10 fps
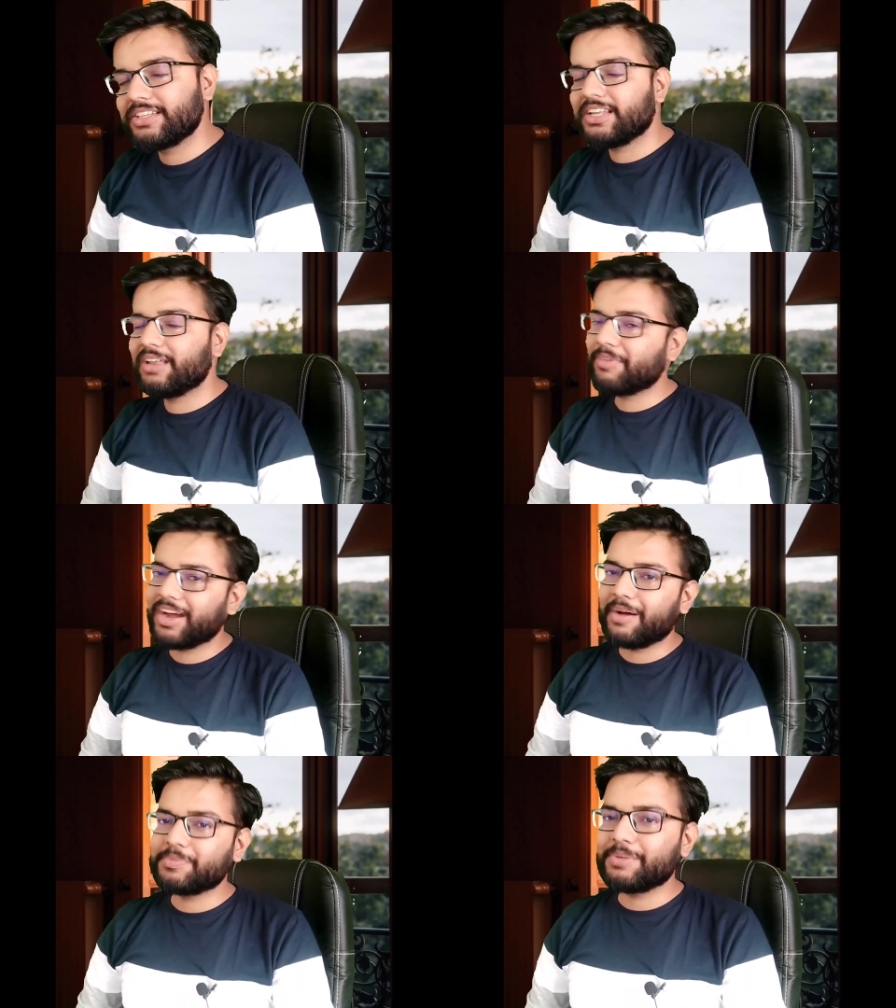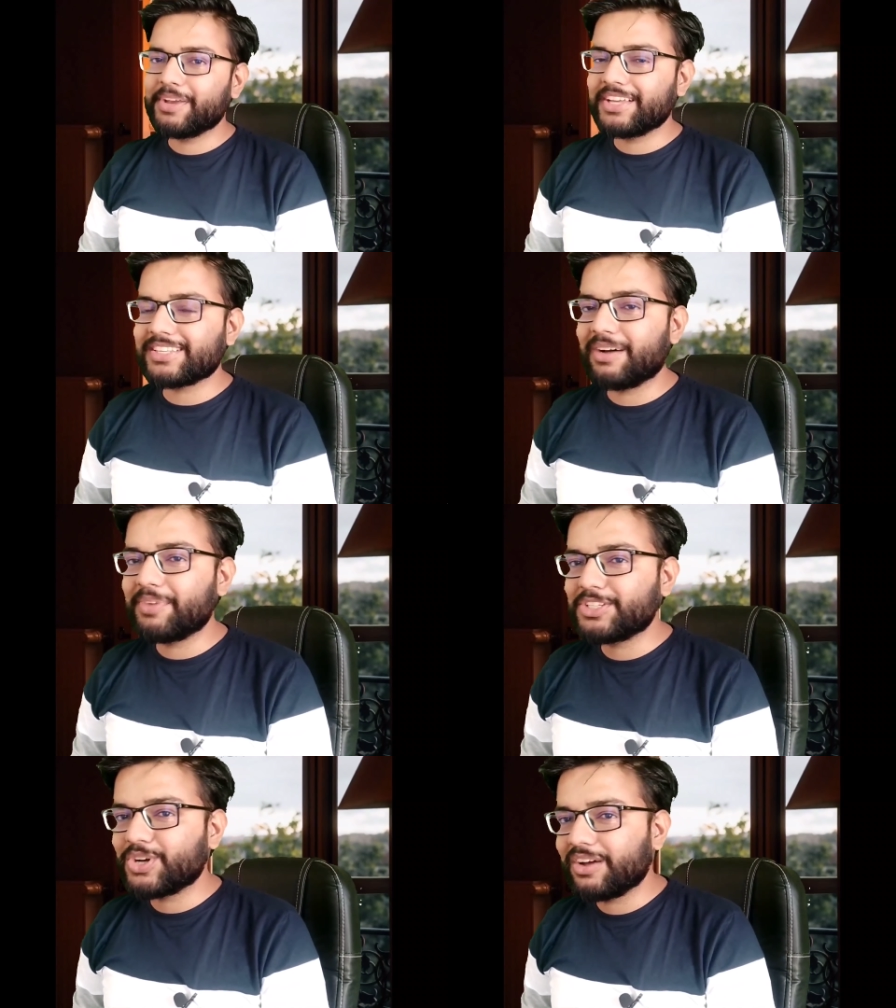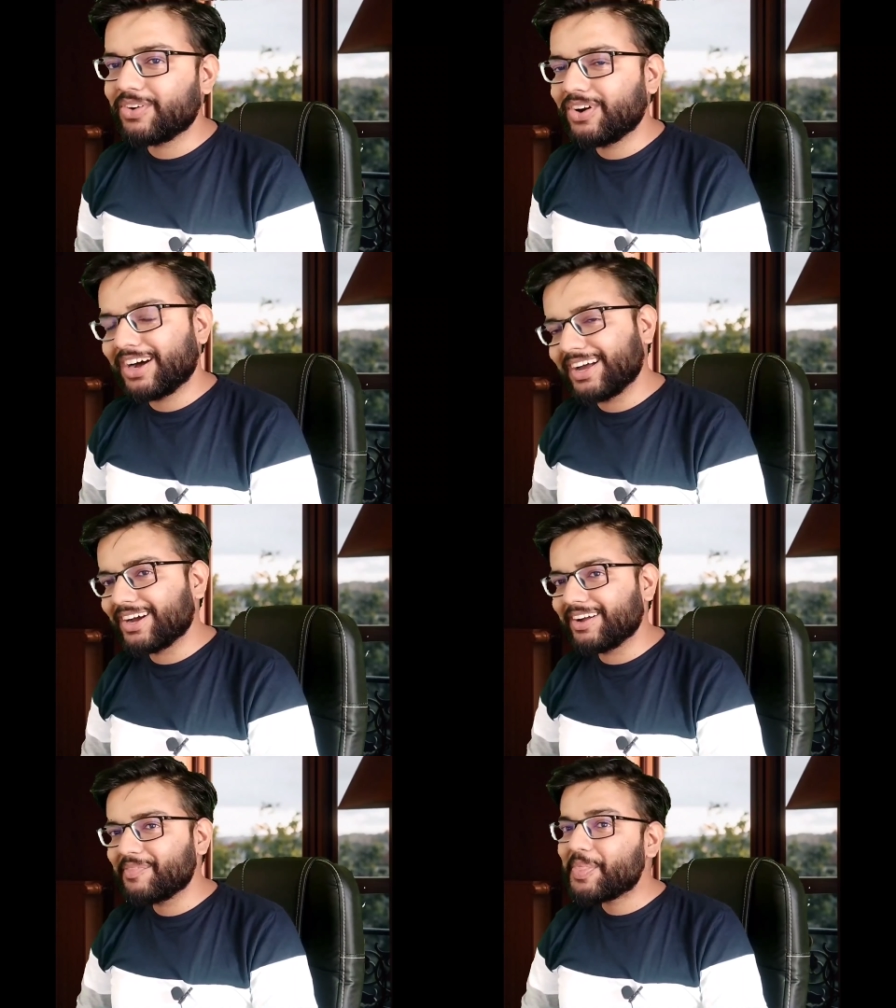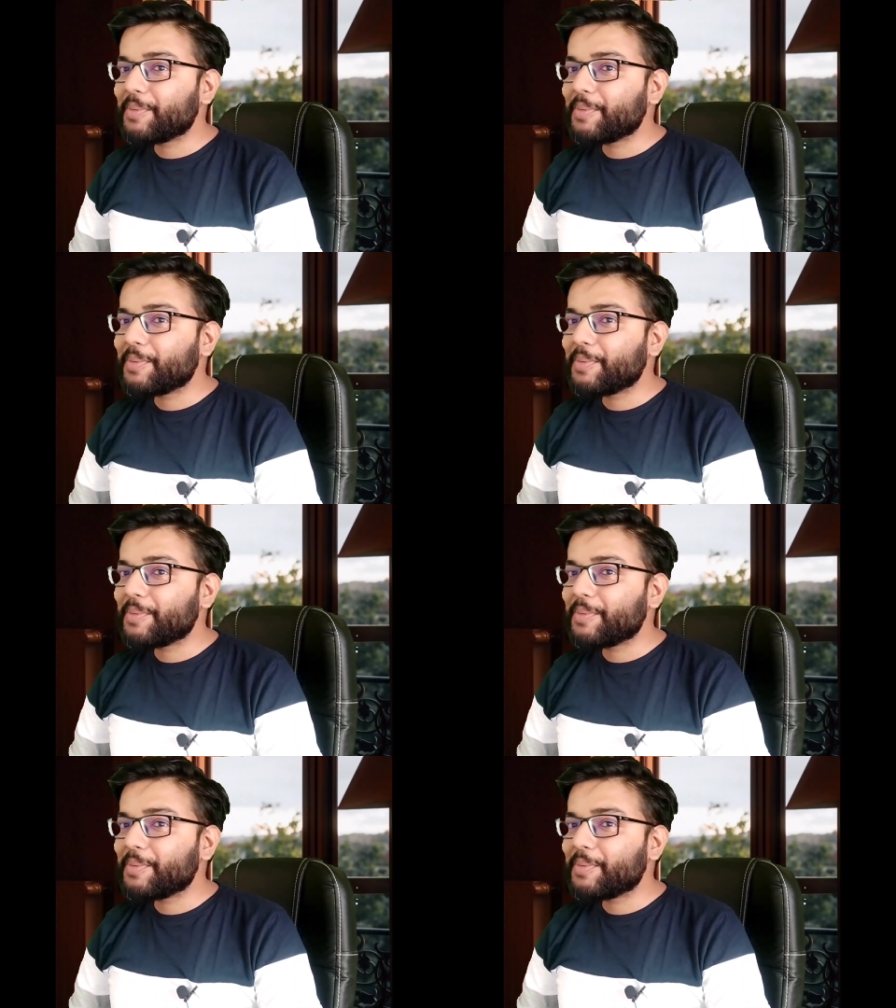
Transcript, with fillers: इसीलिए मैं आप सभी के सामने जो है वो आया